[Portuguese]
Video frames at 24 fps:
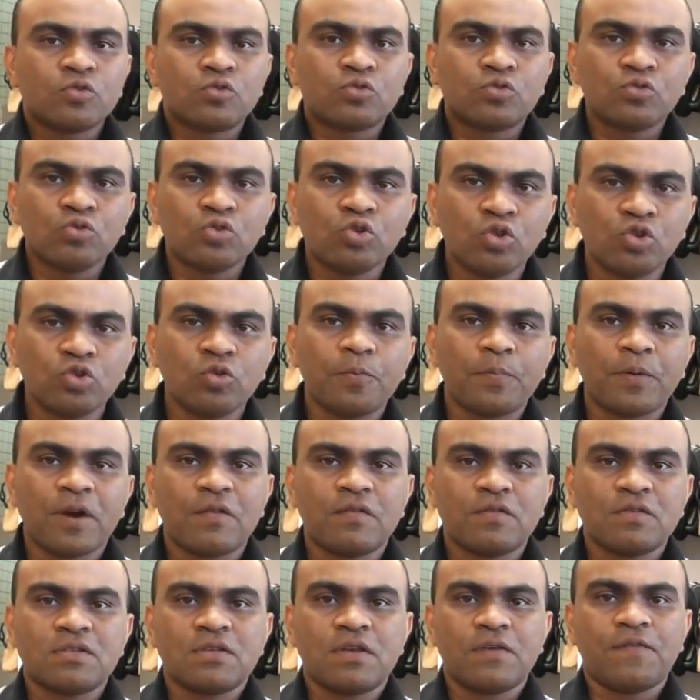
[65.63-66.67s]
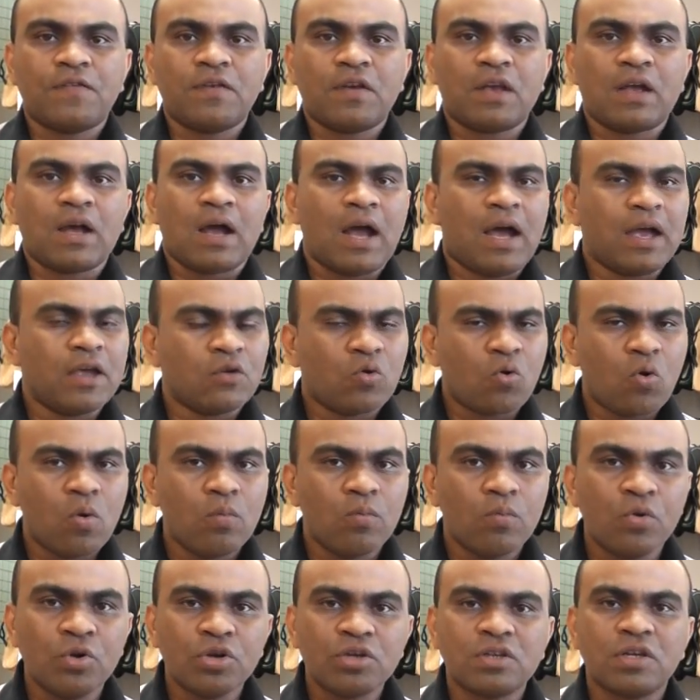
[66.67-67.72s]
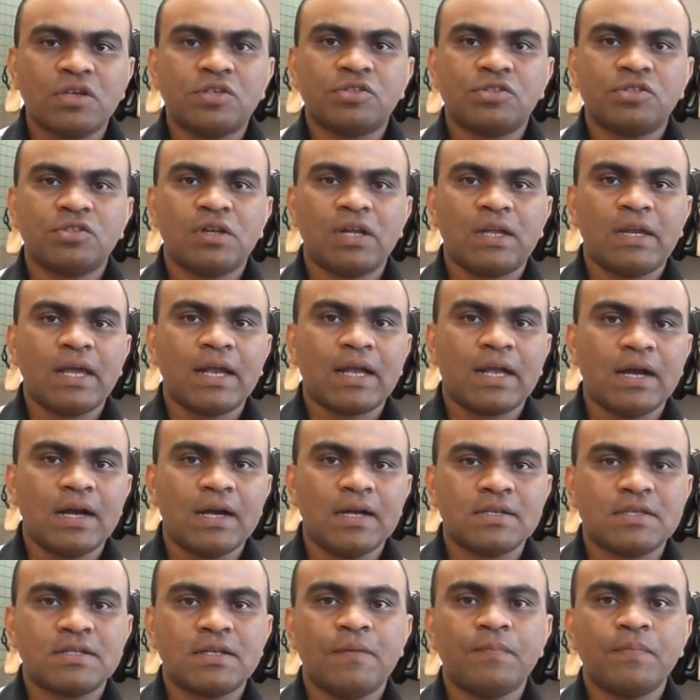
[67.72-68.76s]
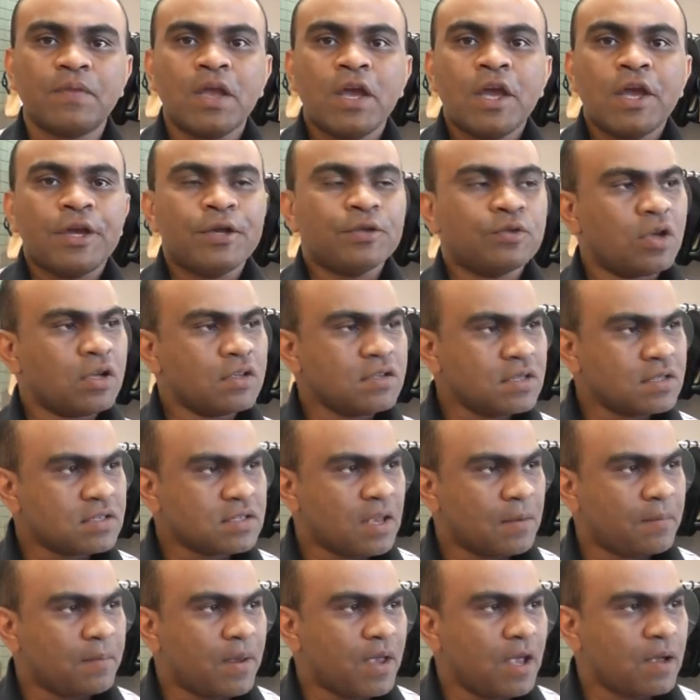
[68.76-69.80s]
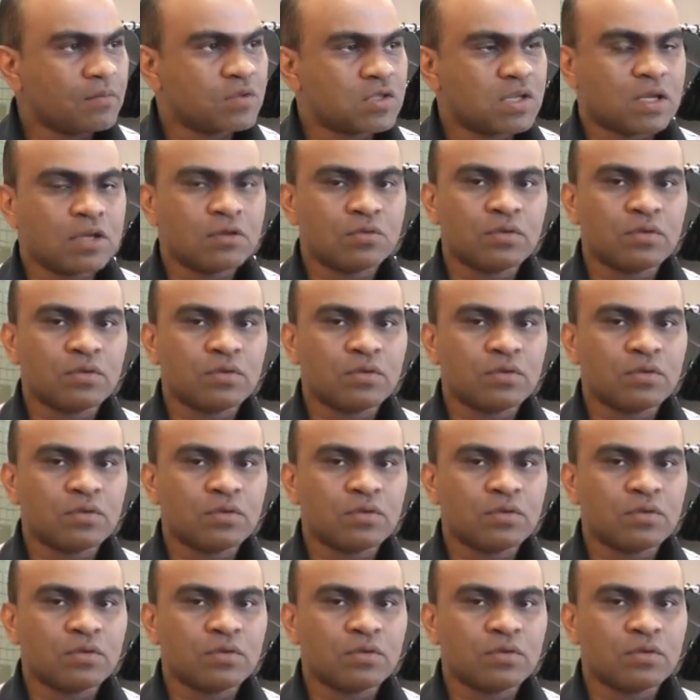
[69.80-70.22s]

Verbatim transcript: tudo para você ficar e com muito estilo e elegância. E nós recebemos aqui